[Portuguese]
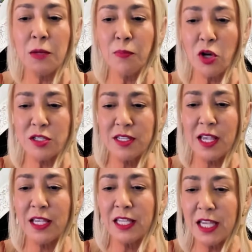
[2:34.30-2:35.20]
E pode
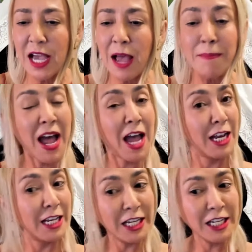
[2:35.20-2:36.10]
ser que a
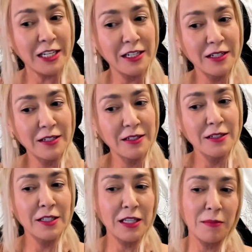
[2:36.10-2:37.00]
Marli,
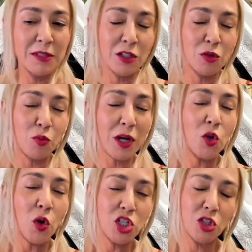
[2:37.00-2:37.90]
que está me dando
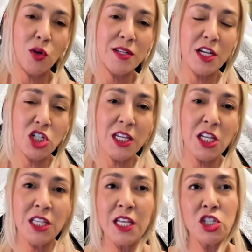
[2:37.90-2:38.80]
boa noite a todos, a
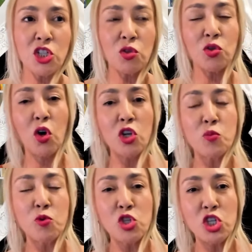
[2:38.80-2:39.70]
Jainha tenha tido
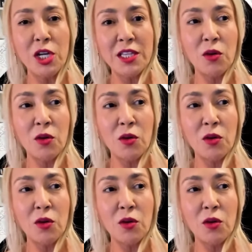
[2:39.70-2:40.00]
dois por dia.